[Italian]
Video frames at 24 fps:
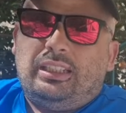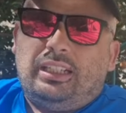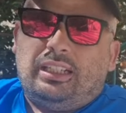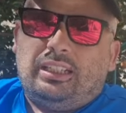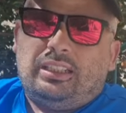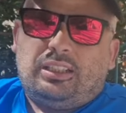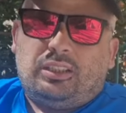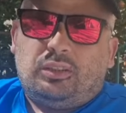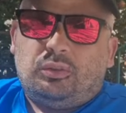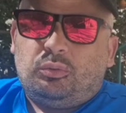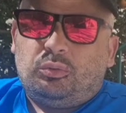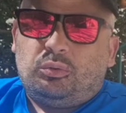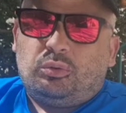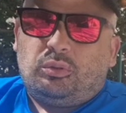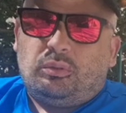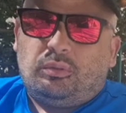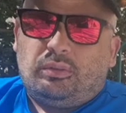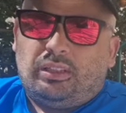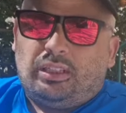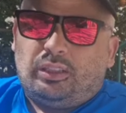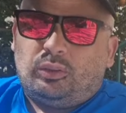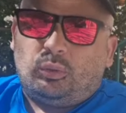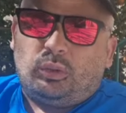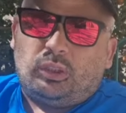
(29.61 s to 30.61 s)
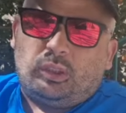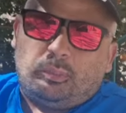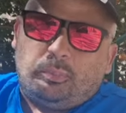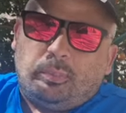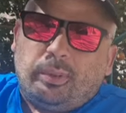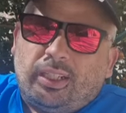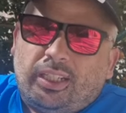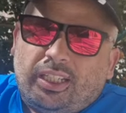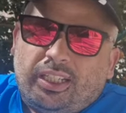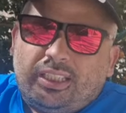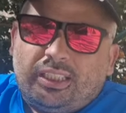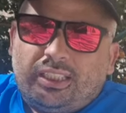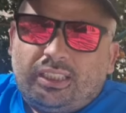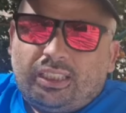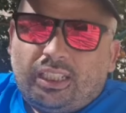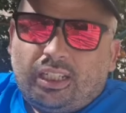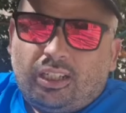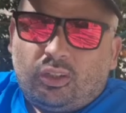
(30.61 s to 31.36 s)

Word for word: ha chiuso la sua esperienza